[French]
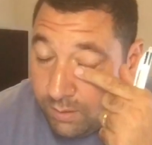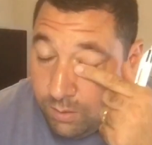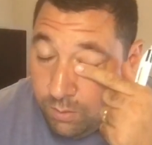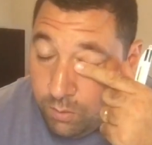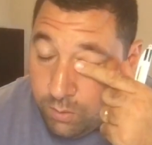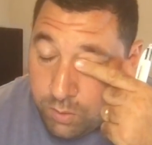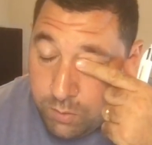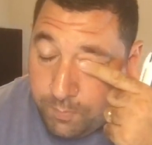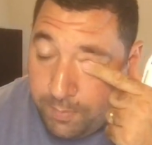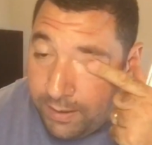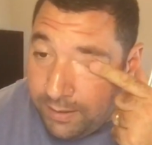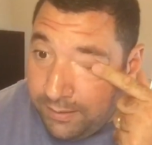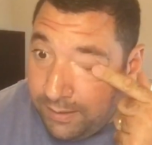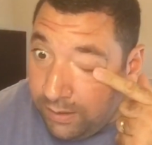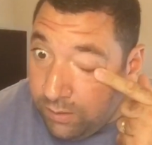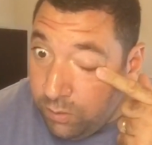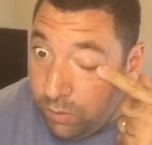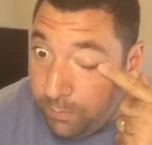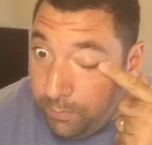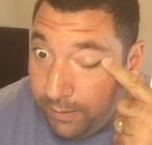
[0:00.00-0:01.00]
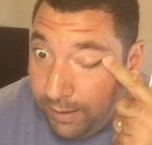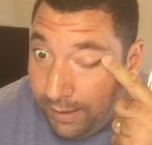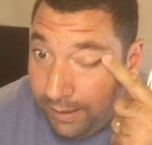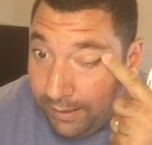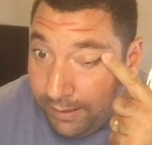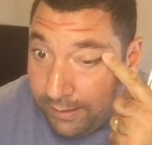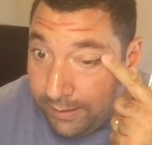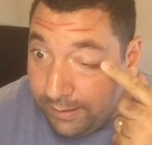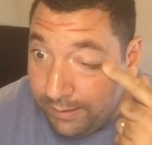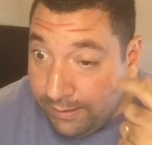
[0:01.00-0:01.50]
Le Spartak de
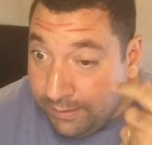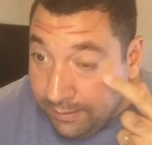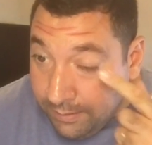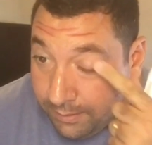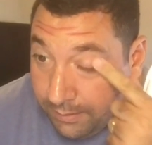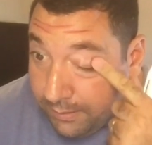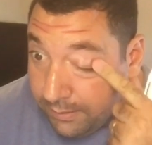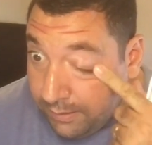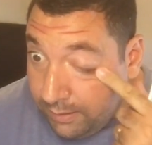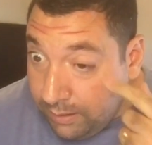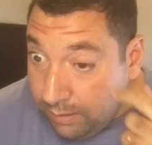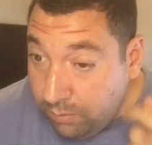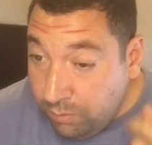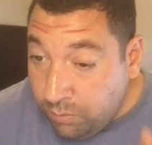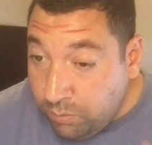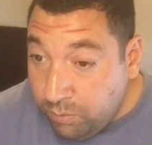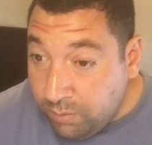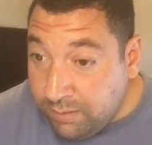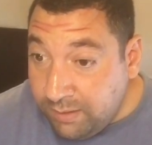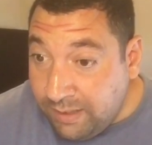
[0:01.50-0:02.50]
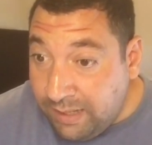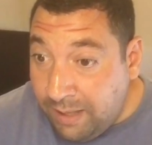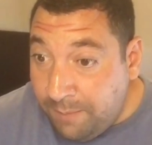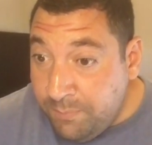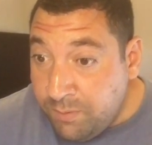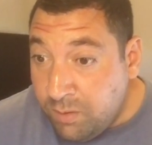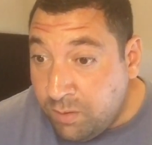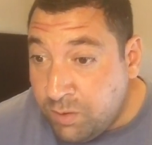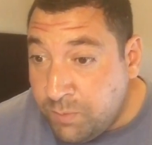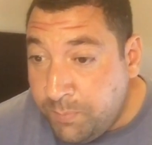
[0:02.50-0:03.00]
Prague qui rencontre
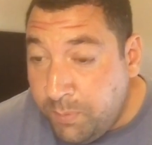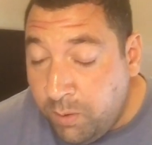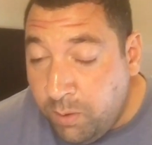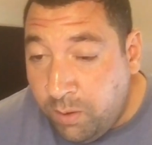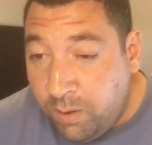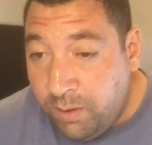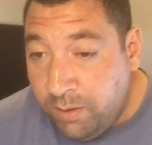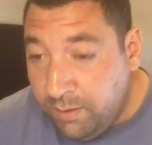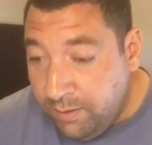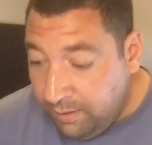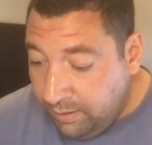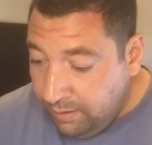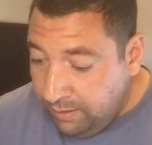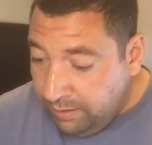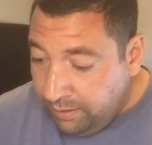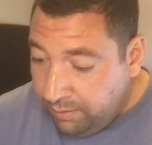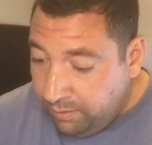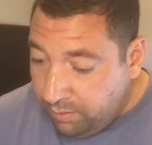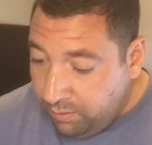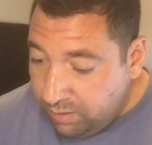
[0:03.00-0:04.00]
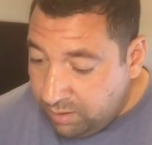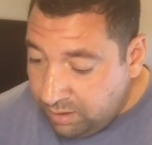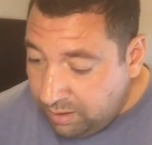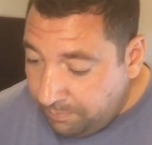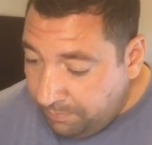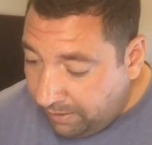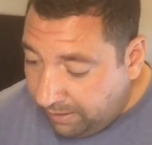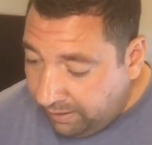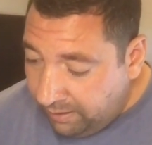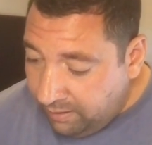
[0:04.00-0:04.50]
Trabzonspor.
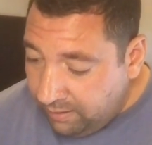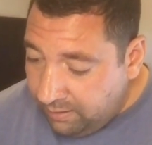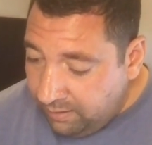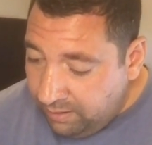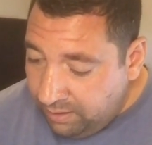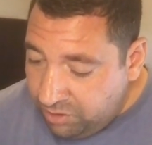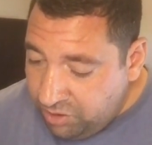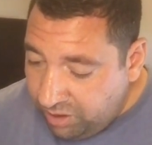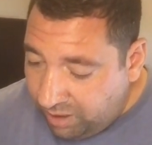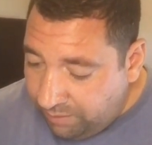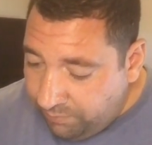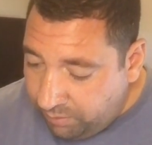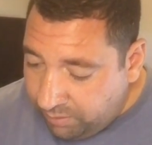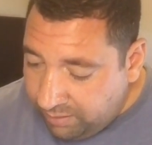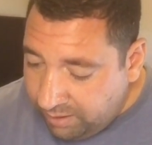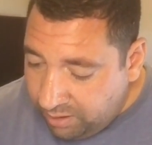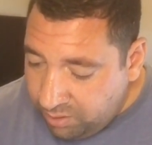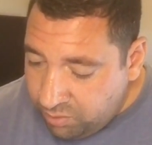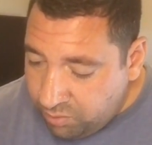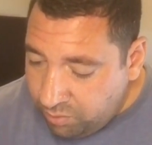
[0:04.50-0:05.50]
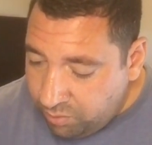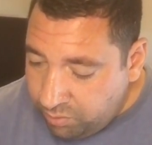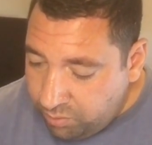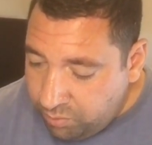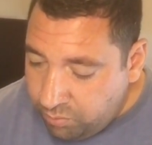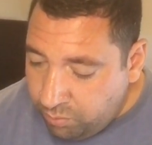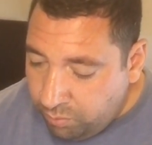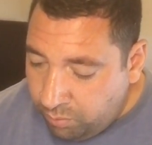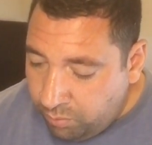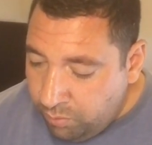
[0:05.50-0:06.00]
c'est pareil, léger avantage
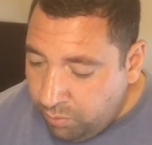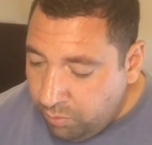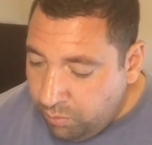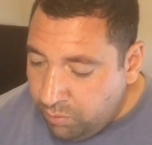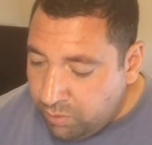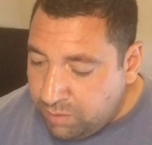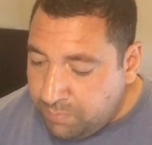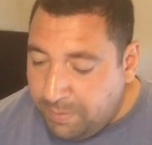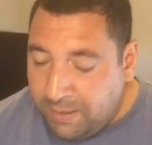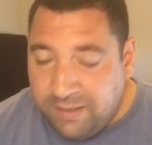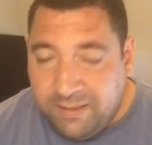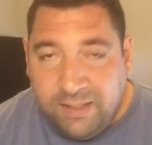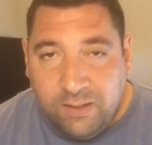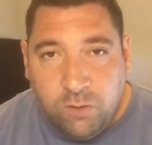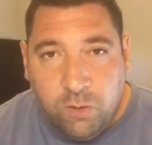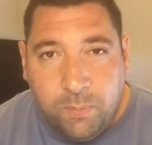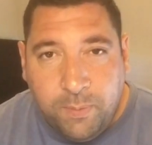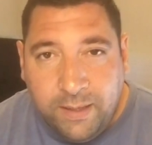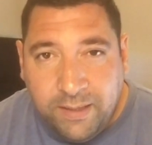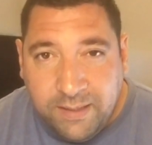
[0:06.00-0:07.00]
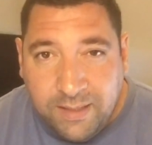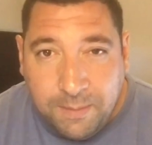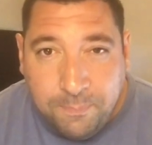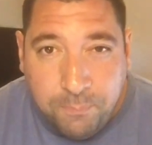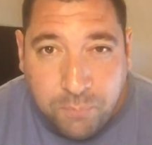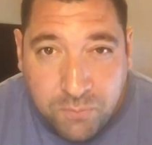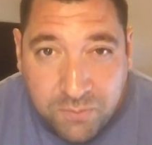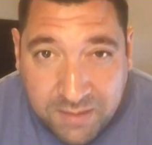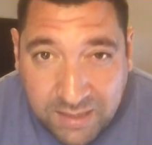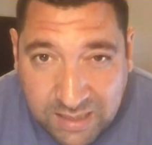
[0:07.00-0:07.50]
sur le Spartak de Prague qui a
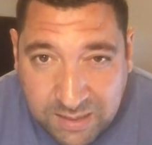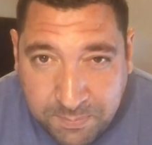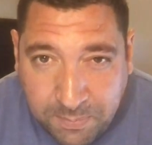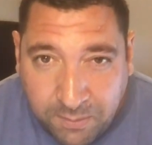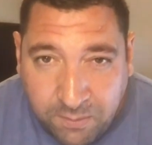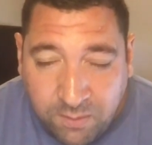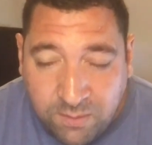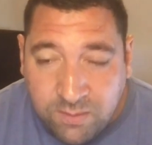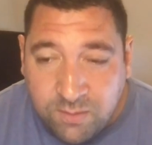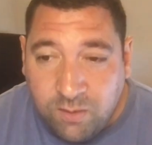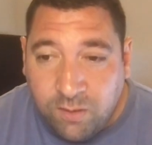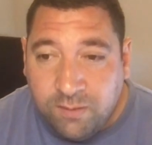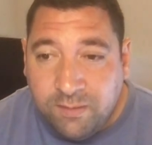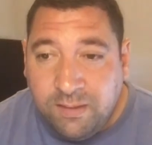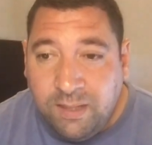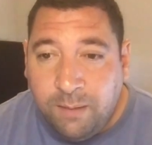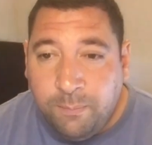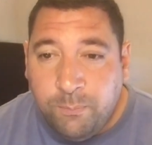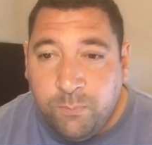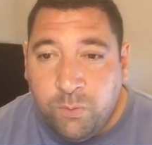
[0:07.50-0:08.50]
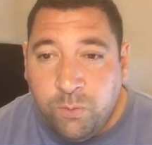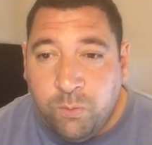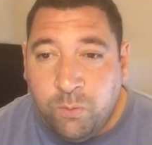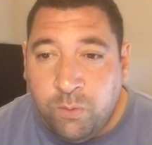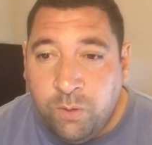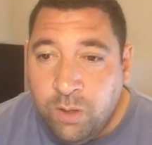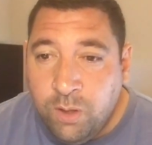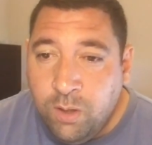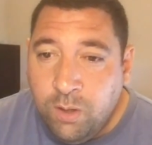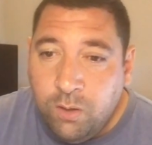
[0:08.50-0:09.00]
plus d'expérience en termes
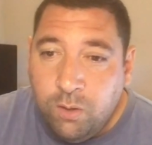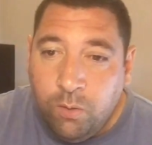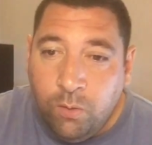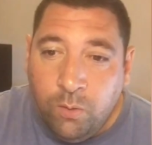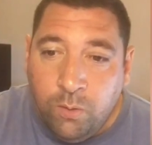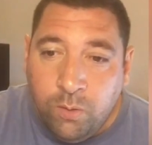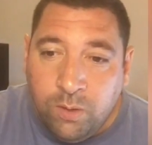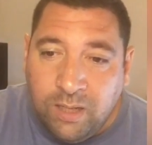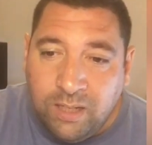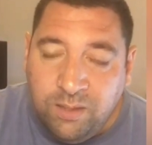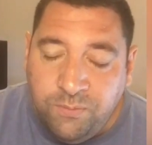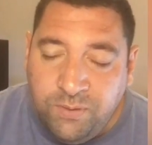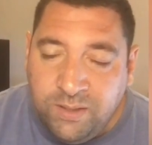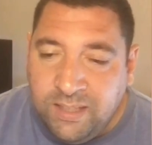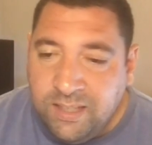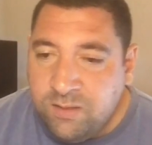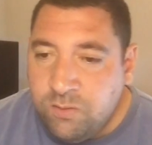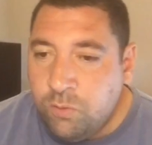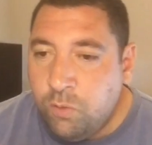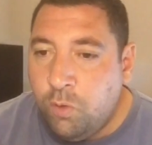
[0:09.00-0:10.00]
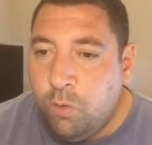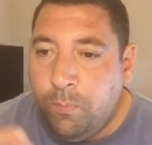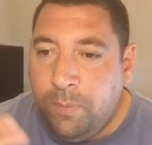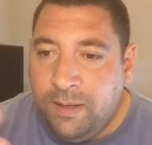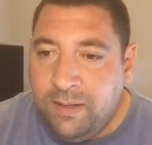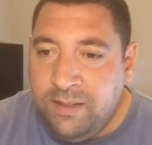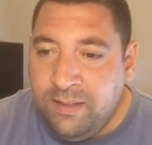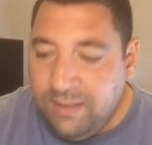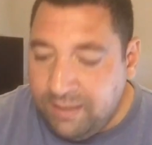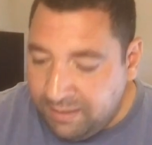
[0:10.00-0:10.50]
de qualification
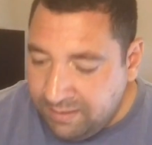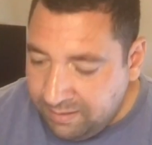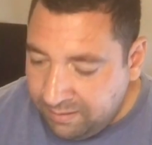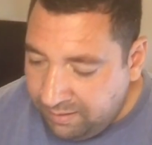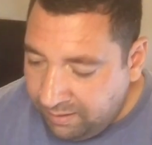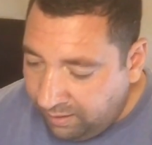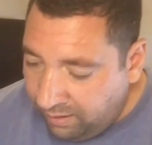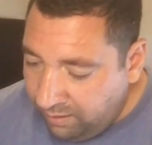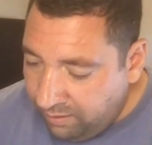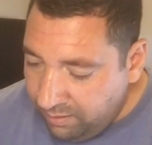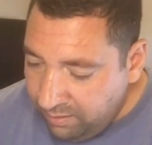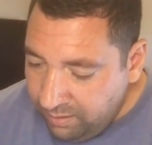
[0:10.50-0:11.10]
Europa League, etc.